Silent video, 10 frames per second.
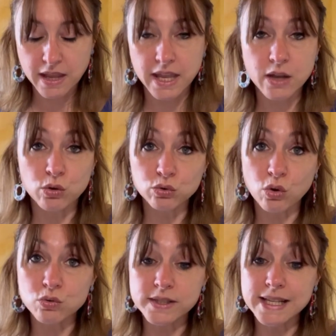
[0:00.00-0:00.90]
et
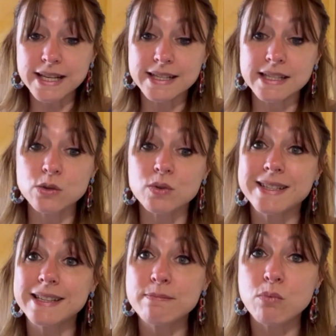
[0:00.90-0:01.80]
contrôle aussi l'excès de
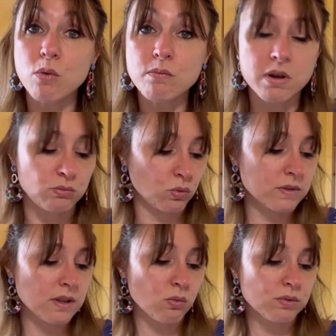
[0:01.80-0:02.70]
sébum. Donc
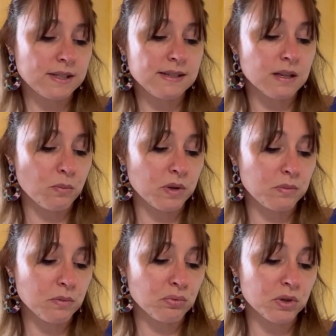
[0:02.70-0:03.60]
ça aussi, ça peut être
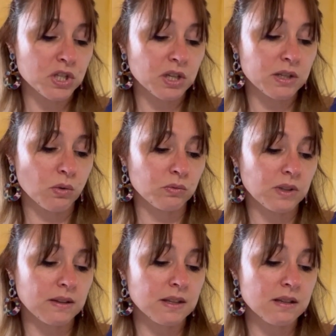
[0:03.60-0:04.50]
bien pour les gens qui ont
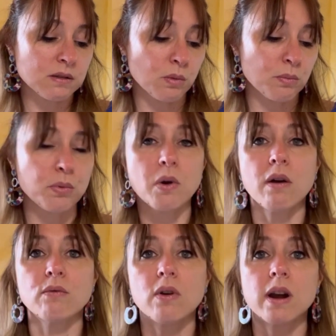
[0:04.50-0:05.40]
tendance un peu à
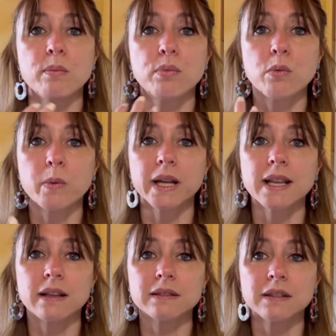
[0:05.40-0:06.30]
avoir la peau
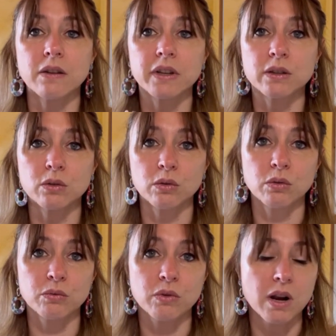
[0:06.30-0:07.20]
brillante avec,
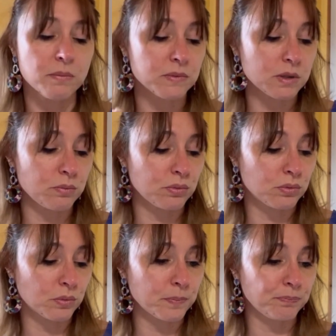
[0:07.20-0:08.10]
euh, voilà, un petit peu
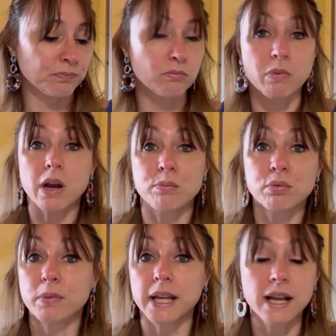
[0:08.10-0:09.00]
de... Ben, la peau
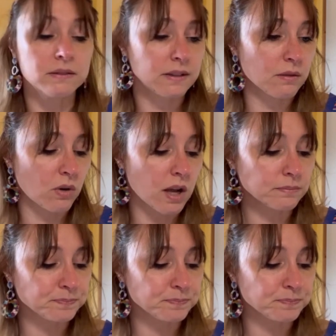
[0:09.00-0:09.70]
brillante, hein, voilà.